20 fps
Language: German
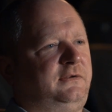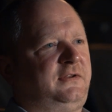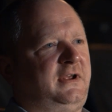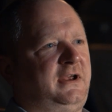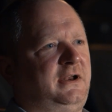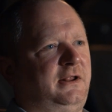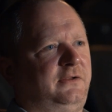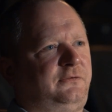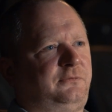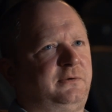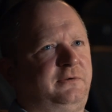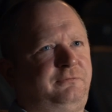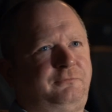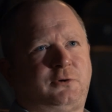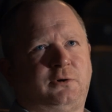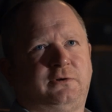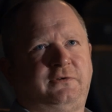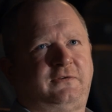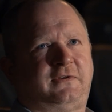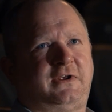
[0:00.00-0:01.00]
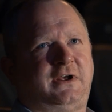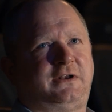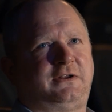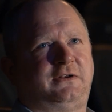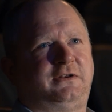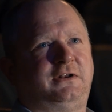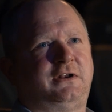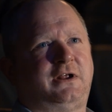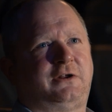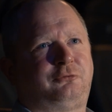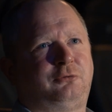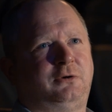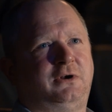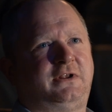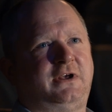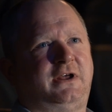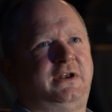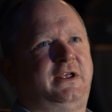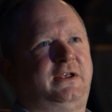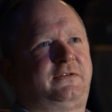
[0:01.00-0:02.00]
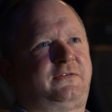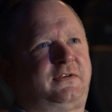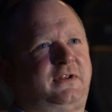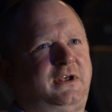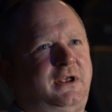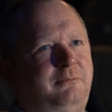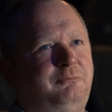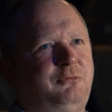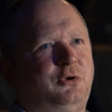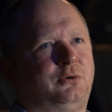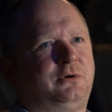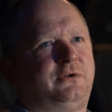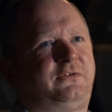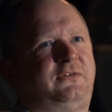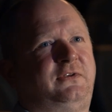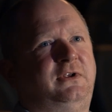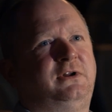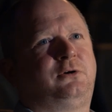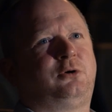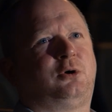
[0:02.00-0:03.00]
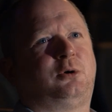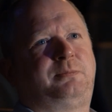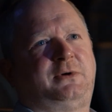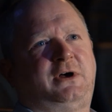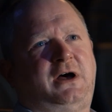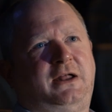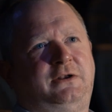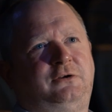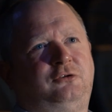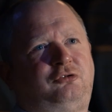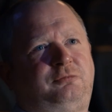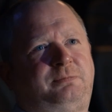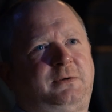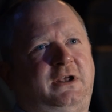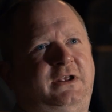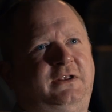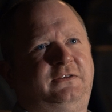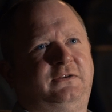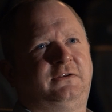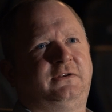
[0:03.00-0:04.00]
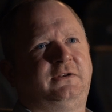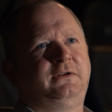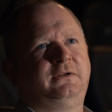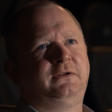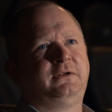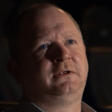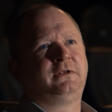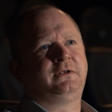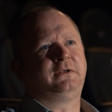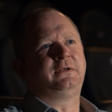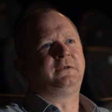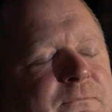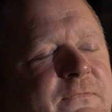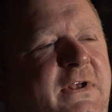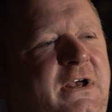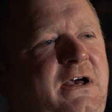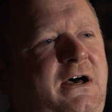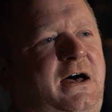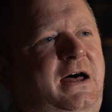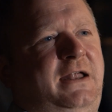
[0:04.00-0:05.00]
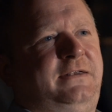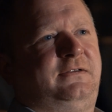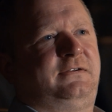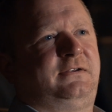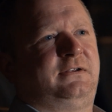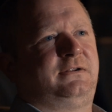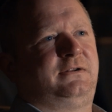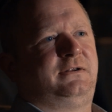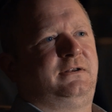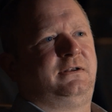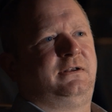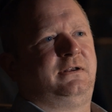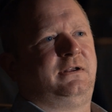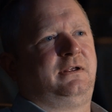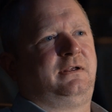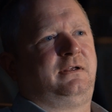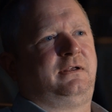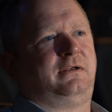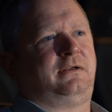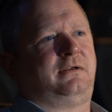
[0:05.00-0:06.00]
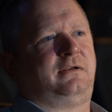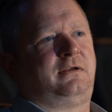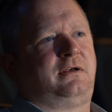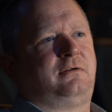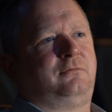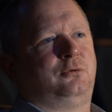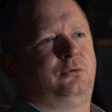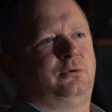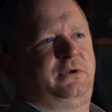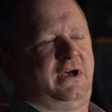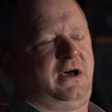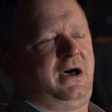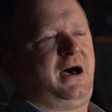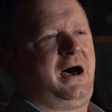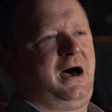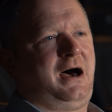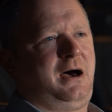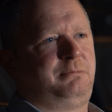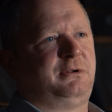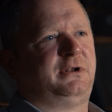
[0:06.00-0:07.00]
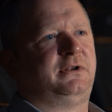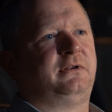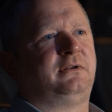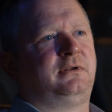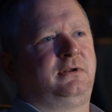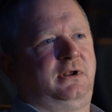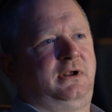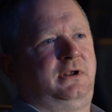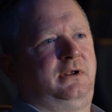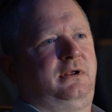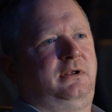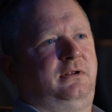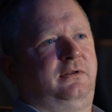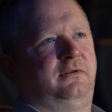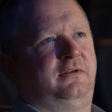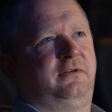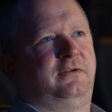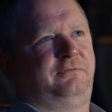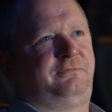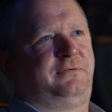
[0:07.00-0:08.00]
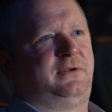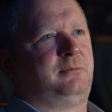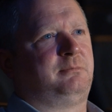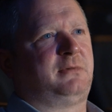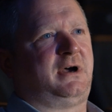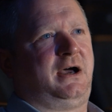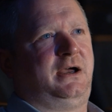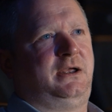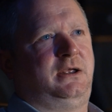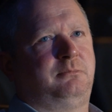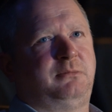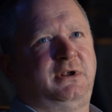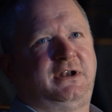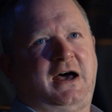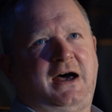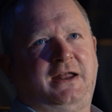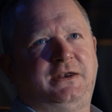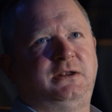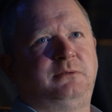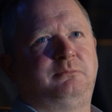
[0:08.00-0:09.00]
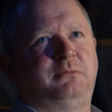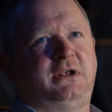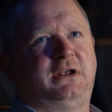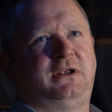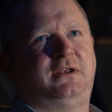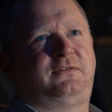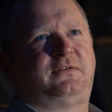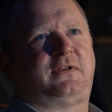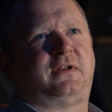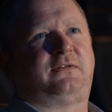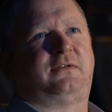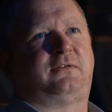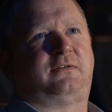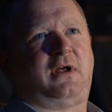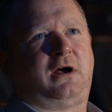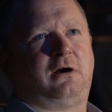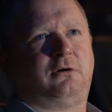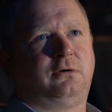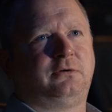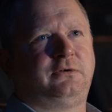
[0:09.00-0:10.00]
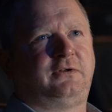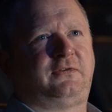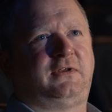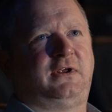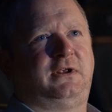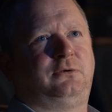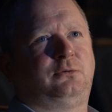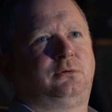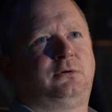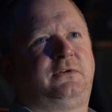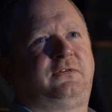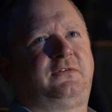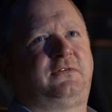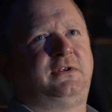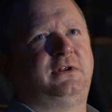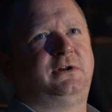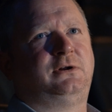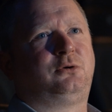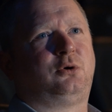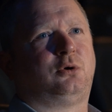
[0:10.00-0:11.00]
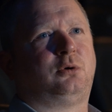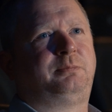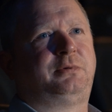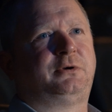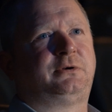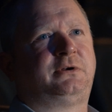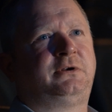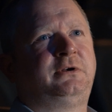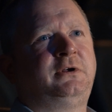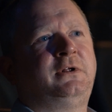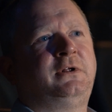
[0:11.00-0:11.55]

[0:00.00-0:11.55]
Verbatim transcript: Taylor Swift-Konzerte, die natürlich eine extrem junge Zielgruppe ansprechen. Wir hatten äh, oder haben eine Filmreihe mit Animes, das ist auch eine sehr junge Zielgruppe.